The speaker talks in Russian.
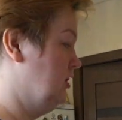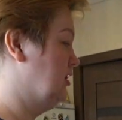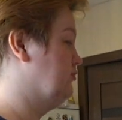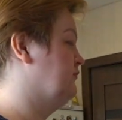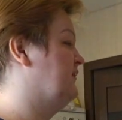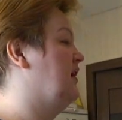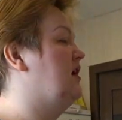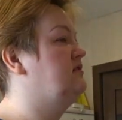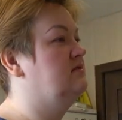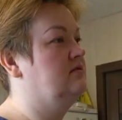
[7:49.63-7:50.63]
И буду
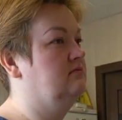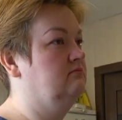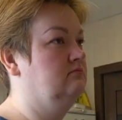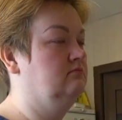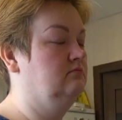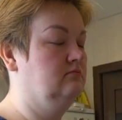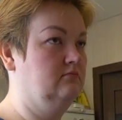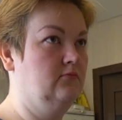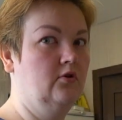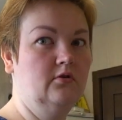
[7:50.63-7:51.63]
валяться.
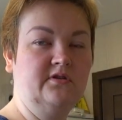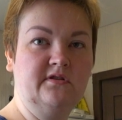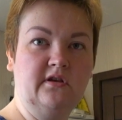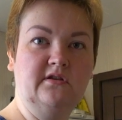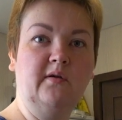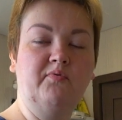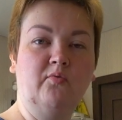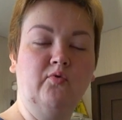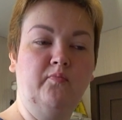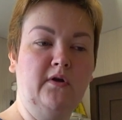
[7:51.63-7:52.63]
Кстати,
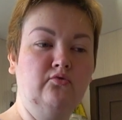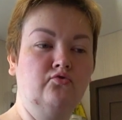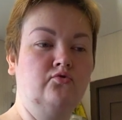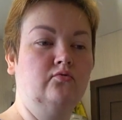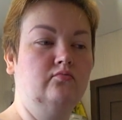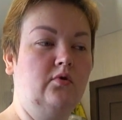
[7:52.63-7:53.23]
опробую подушку.